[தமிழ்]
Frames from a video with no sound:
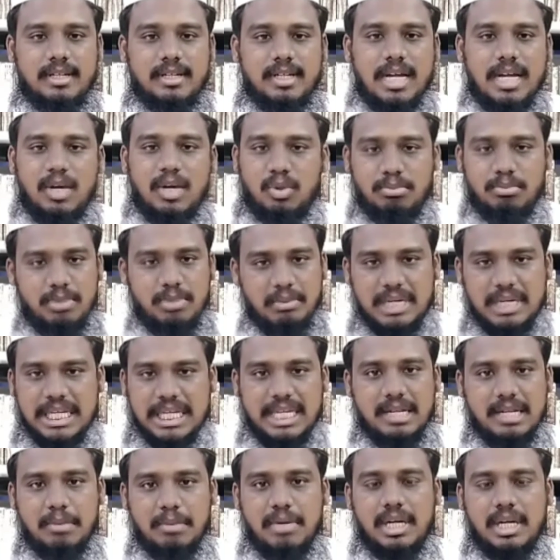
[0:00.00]
நான் ரொம்ப
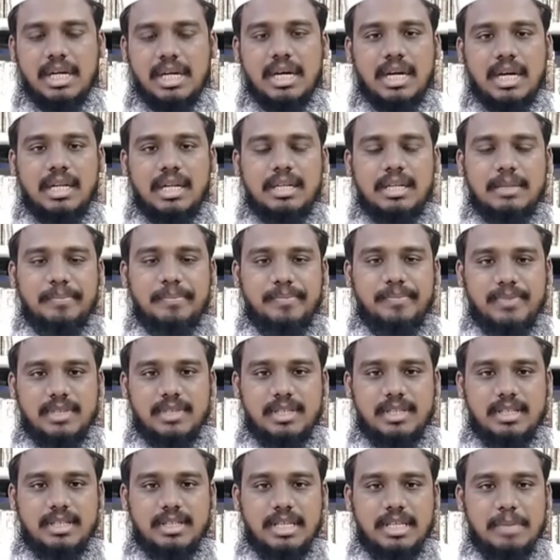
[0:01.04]
பலகீனமான ஆள்
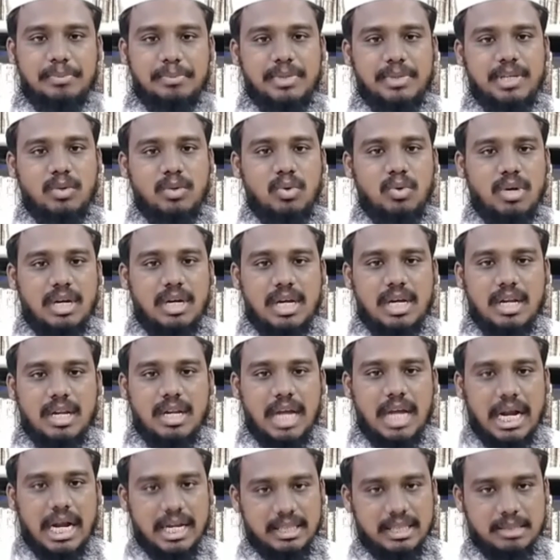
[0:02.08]
எப்படியும் ஒரு நாள்
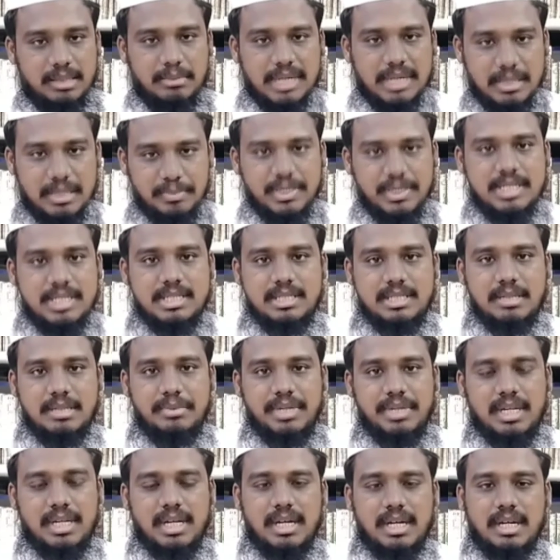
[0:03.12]
அடுத்த மழை பேஞ்சுது
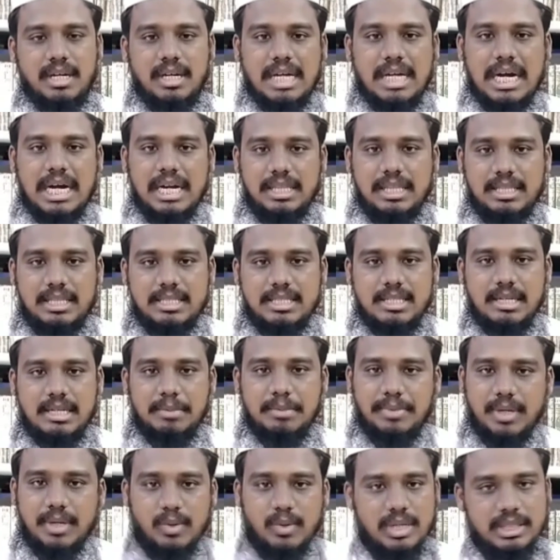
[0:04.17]
அப்படின்னா நான் அடித்து
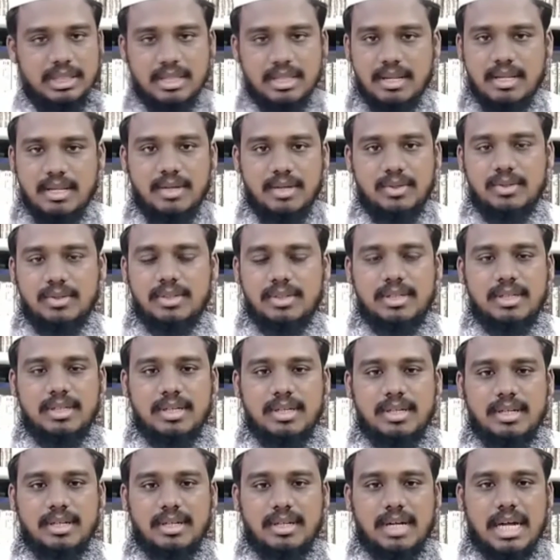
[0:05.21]
செல்லப்படுவேன்னு தெரியும்
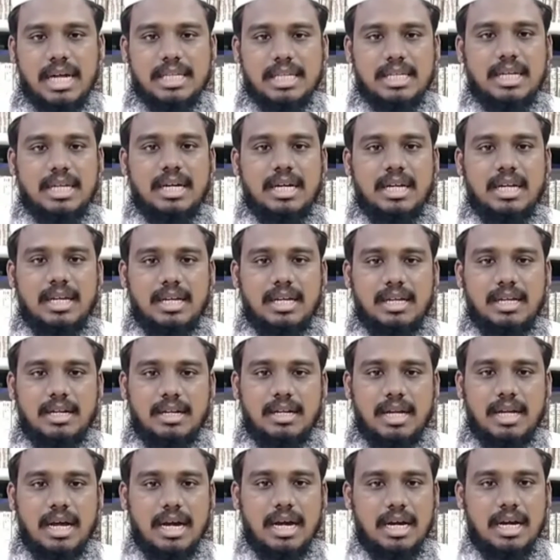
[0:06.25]
அதனால்
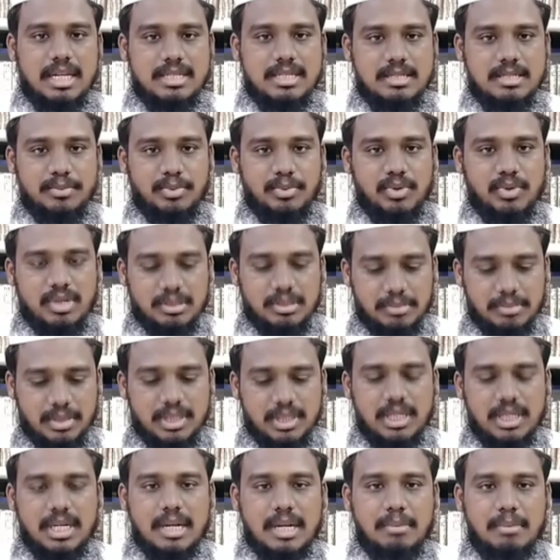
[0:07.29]
நான் அழிஞ்சு போகிறது
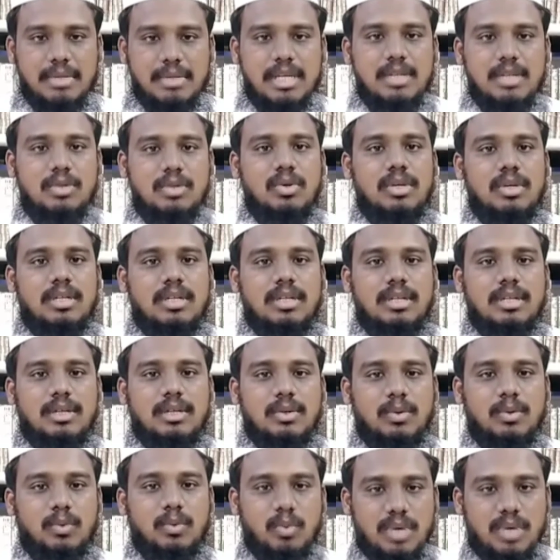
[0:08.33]
மட்டும் இல்லாமல் இன்னொரு
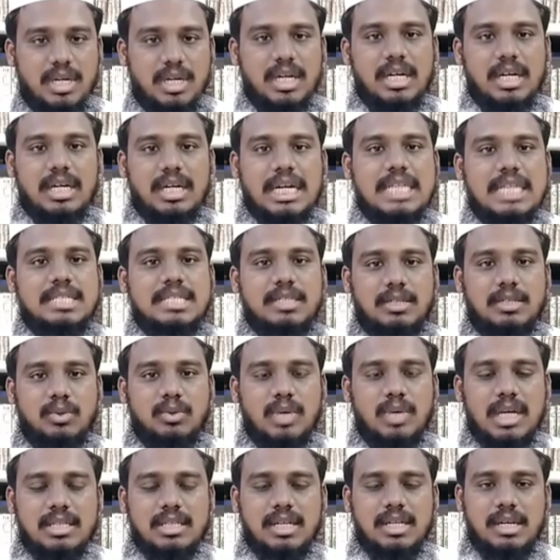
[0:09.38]
உயிரினங்களை
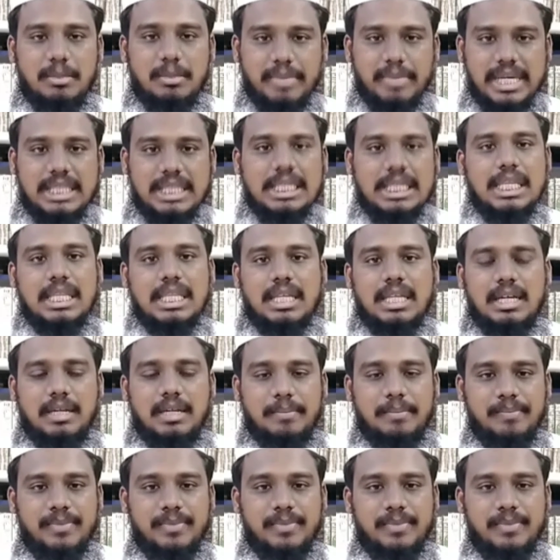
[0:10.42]
அடிச்சிடக்கூடாதுன்ற பயத்தில் தான்